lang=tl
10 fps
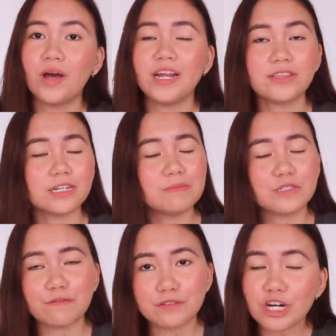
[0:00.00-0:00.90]
Well, in
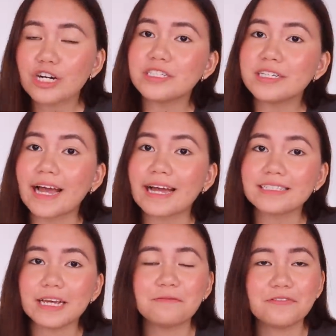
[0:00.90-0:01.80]
terms of charging
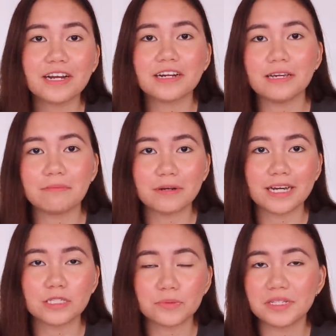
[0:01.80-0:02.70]
guys, I'm very
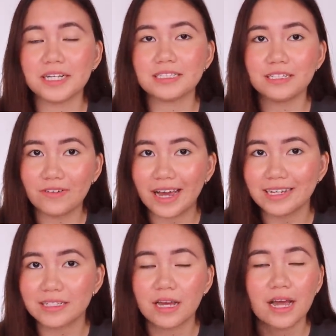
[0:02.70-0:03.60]
impressed with this
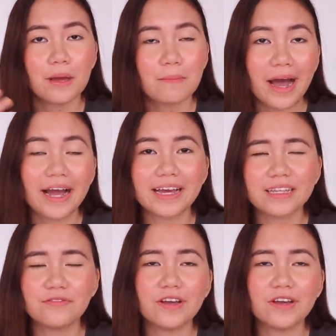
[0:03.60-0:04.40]
device bakit?